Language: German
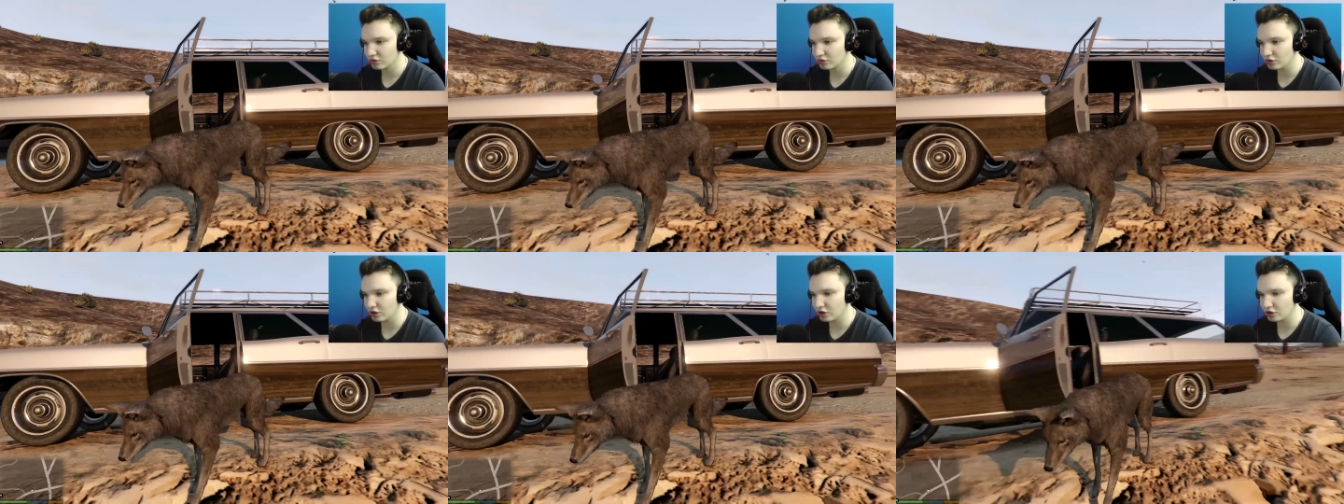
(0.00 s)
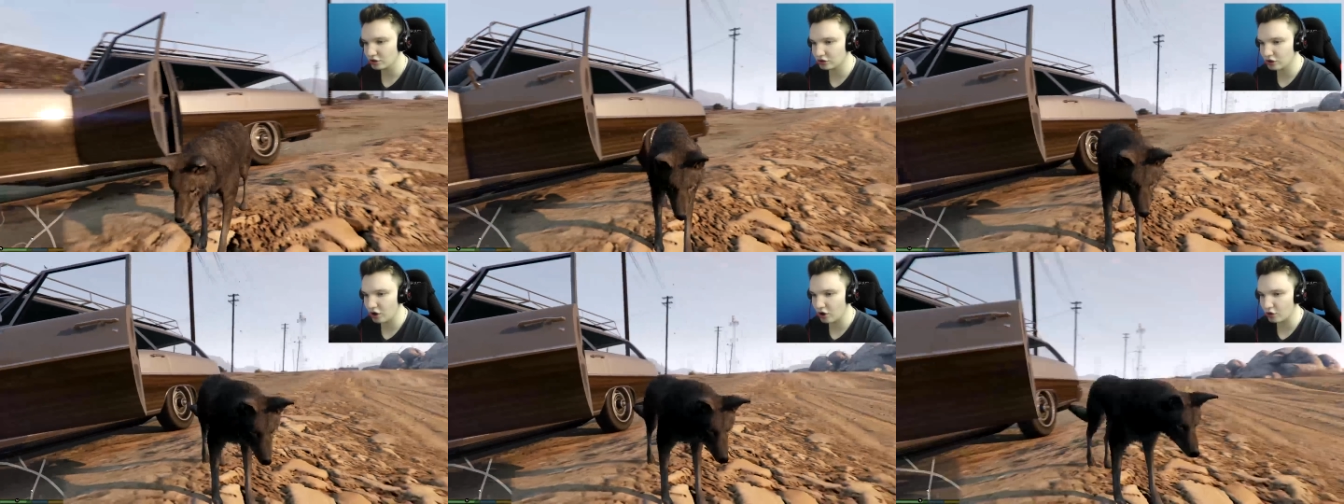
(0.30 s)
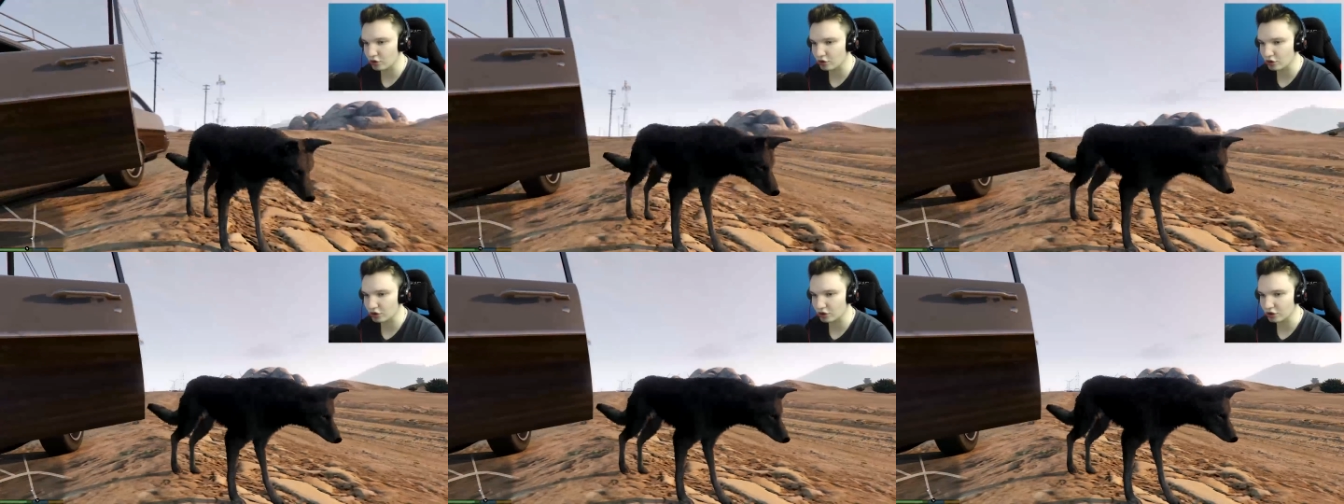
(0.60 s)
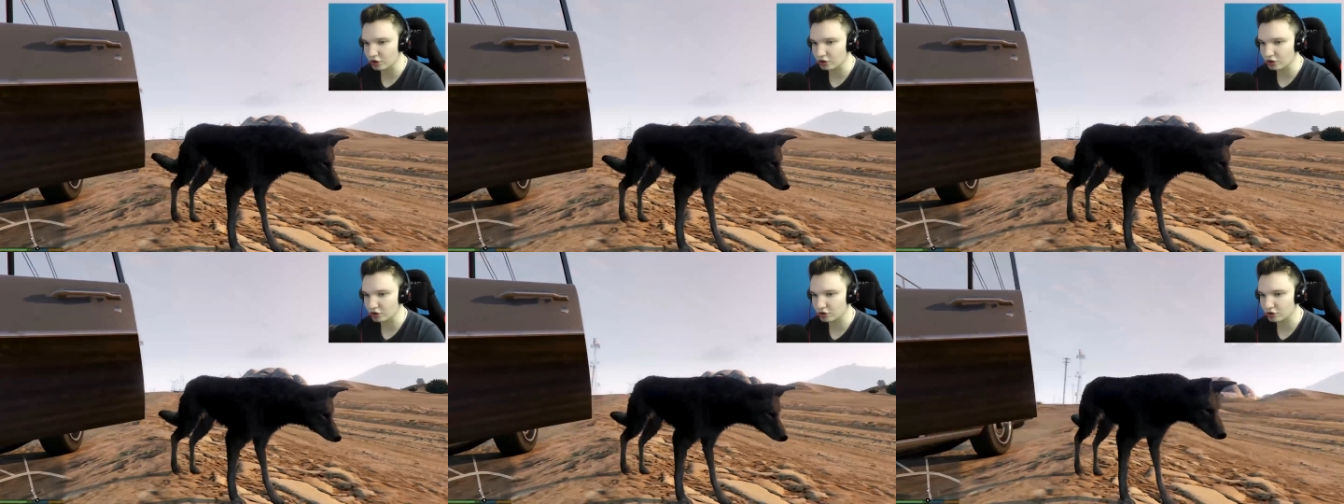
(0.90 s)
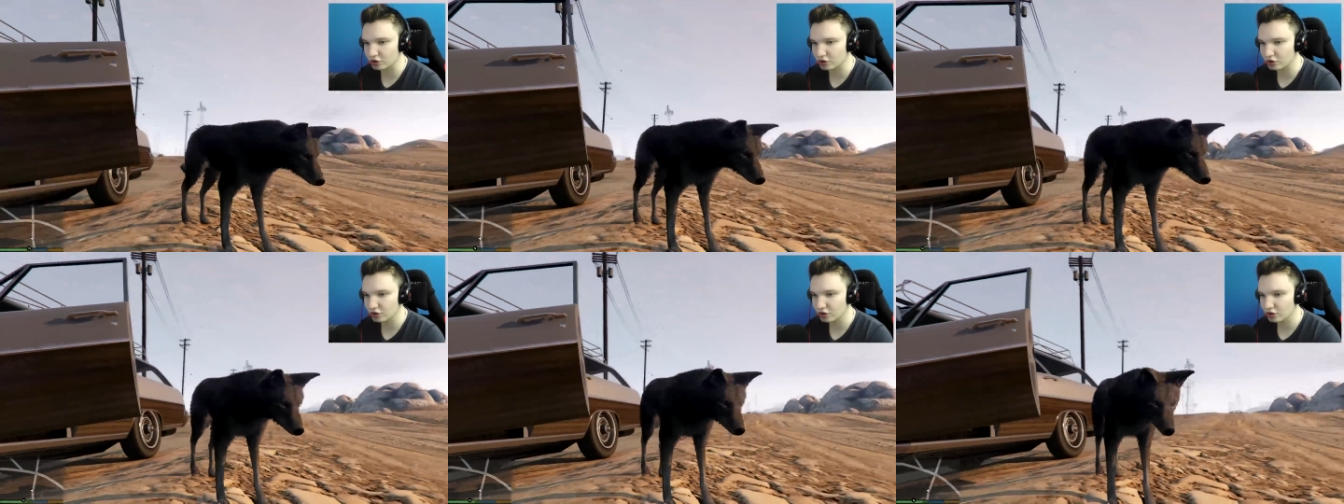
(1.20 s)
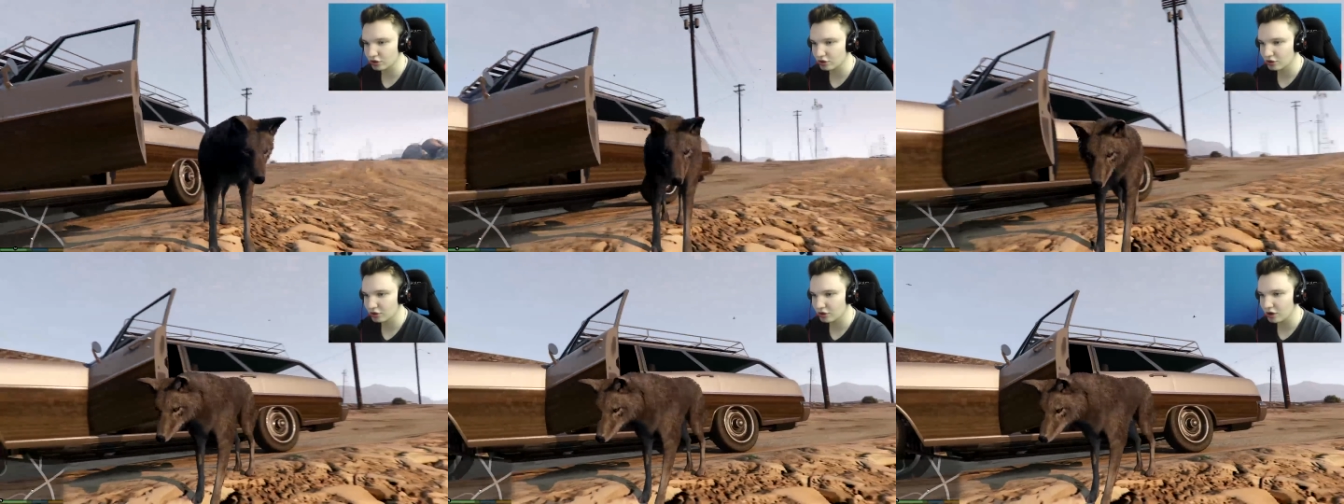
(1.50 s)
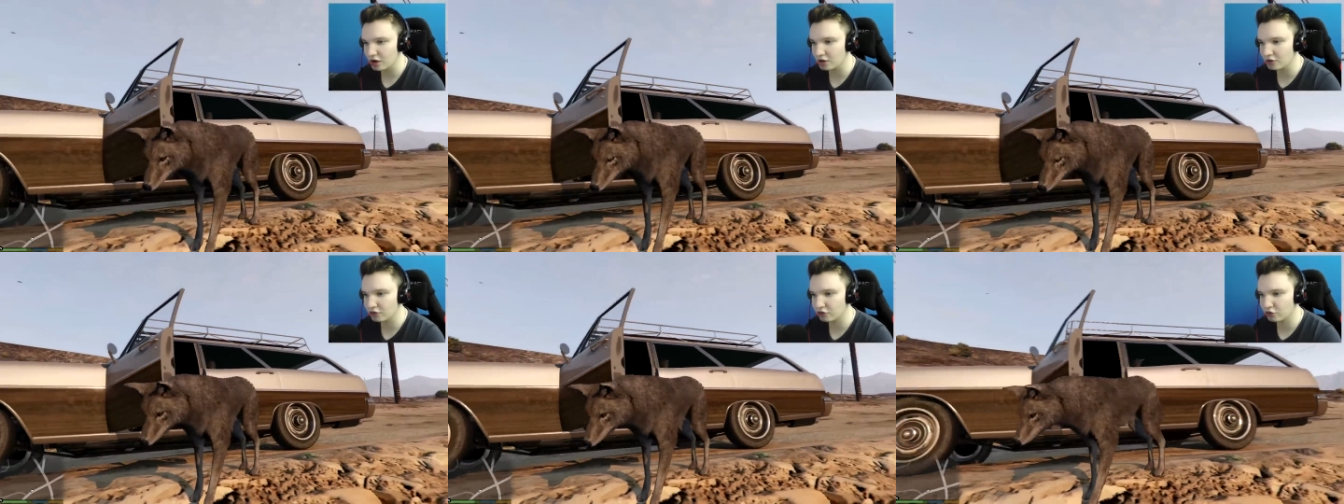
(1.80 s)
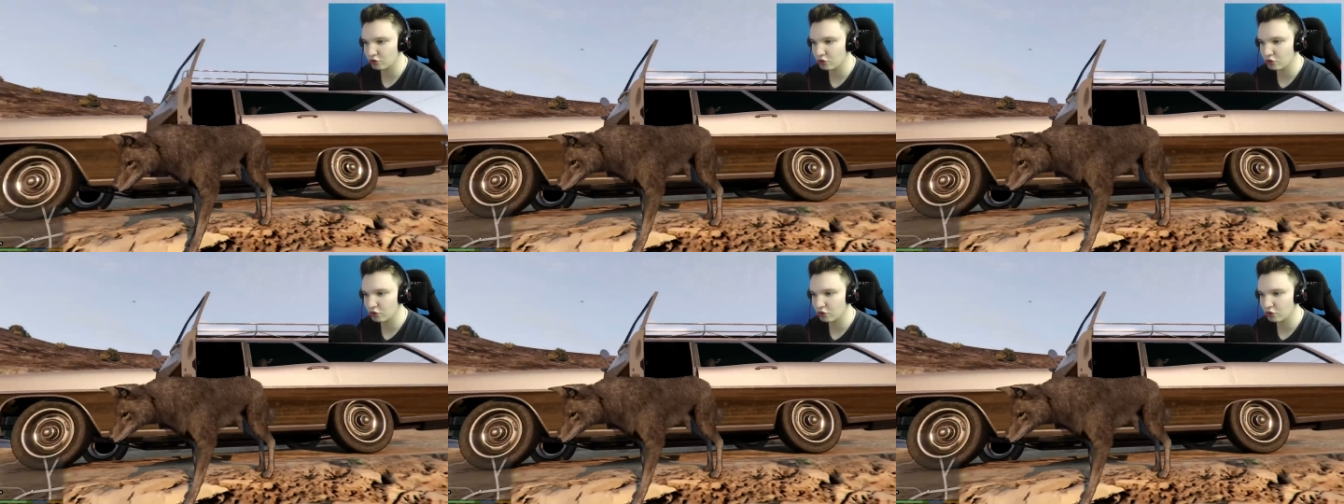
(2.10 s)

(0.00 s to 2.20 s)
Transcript: Sei nicht traurig. Und es wird